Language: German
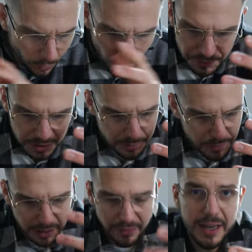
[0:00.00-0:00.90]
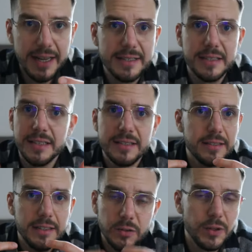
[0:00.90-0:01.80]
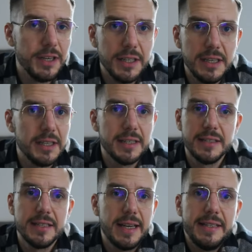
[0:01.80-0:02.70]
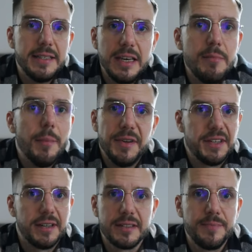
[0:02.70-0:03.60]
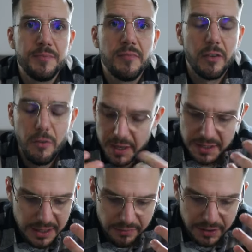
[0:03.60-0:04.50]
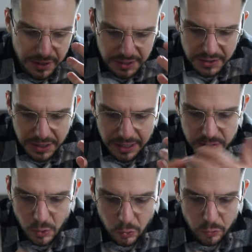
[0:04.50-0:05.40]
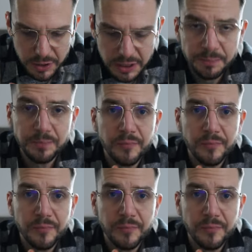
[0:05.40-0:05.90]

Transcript: Und mittlerweile esse ich das nicht nur in der Diät, ich esse das eigentlich immer mittags. Für mich ist es einfach ein richtig geiles Go-To-Meal.